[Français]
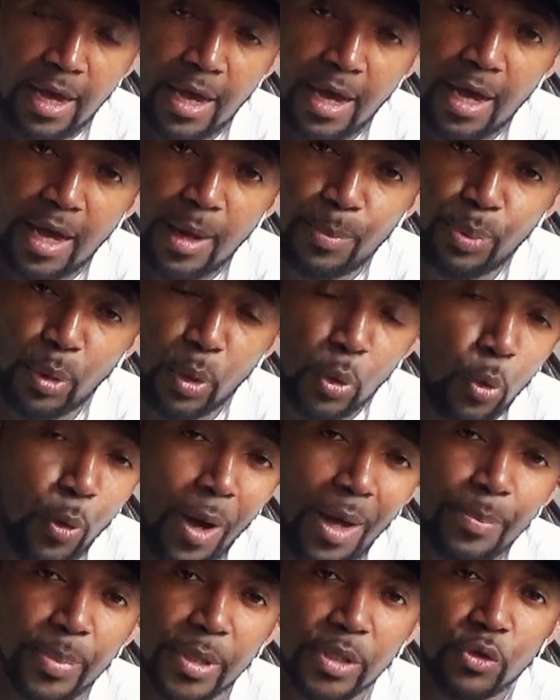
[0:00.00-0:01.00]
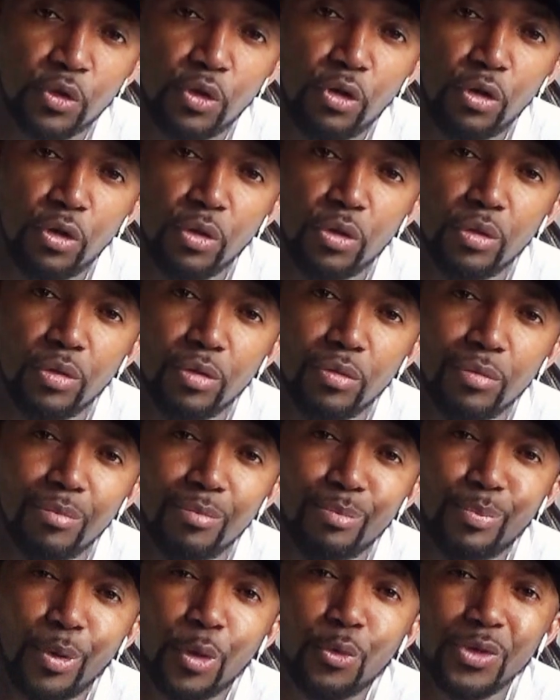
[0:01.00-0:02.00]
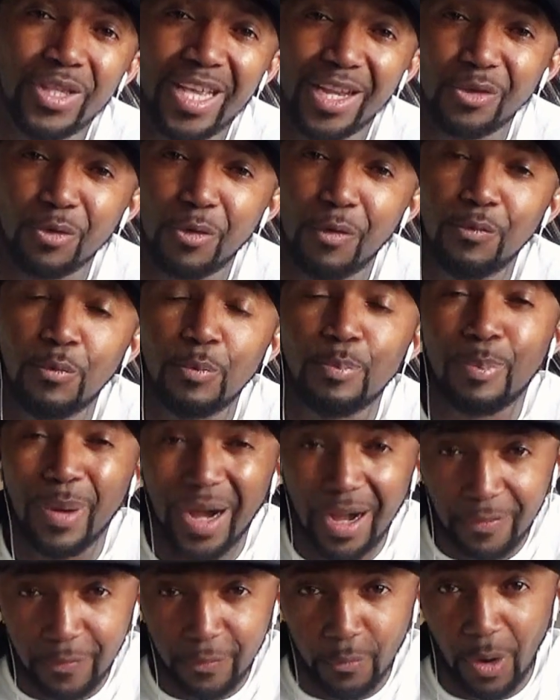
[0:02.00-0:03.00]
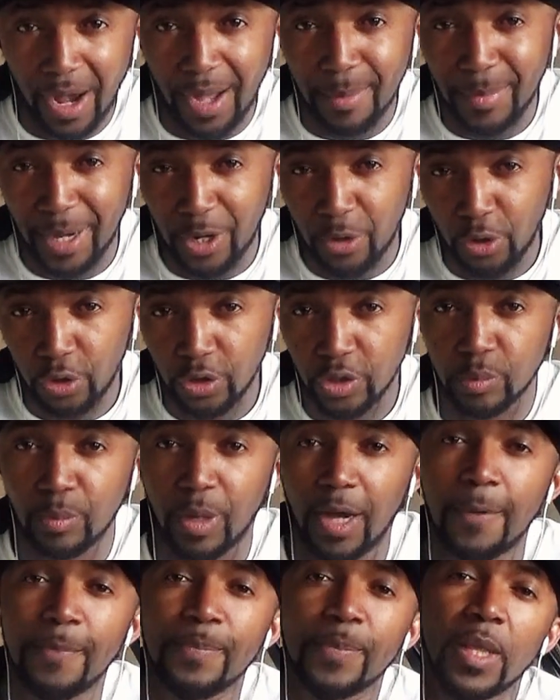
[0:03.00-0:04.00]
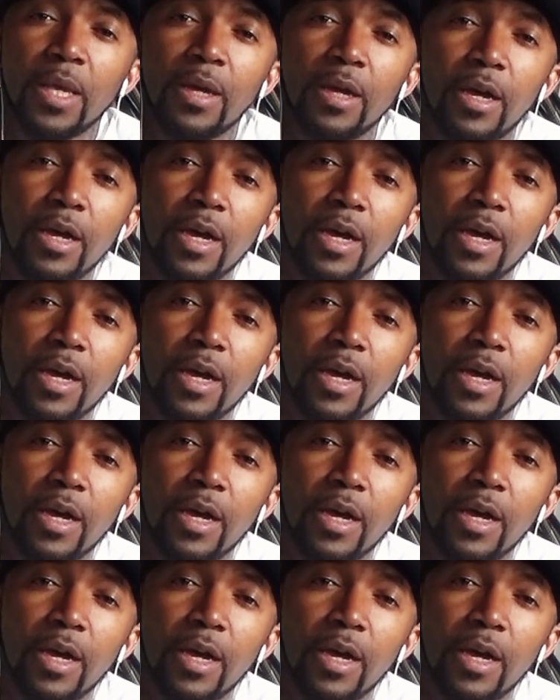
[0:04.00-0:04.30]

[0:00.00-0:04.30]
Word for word: Euh, pourquoi Parce que beaucoup d'entre vous, parfois, malheureusement,